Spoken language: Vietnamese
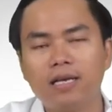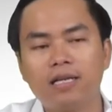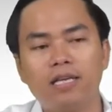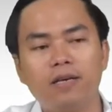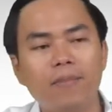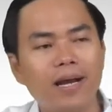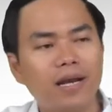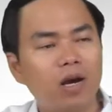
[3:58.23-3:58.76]

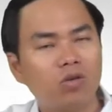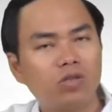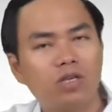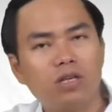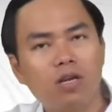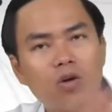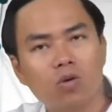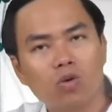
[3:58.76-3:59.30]
thì ban đầu
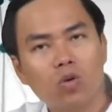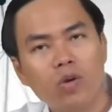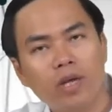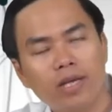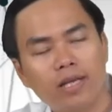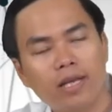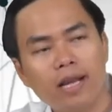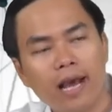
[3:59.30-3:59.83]
chiến lược của tôi
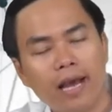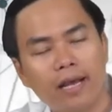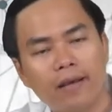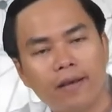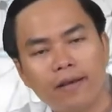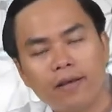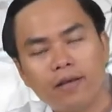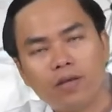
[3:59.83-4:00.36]
định thế này
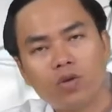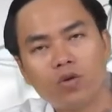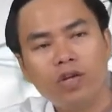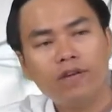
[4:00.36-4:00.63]
tôi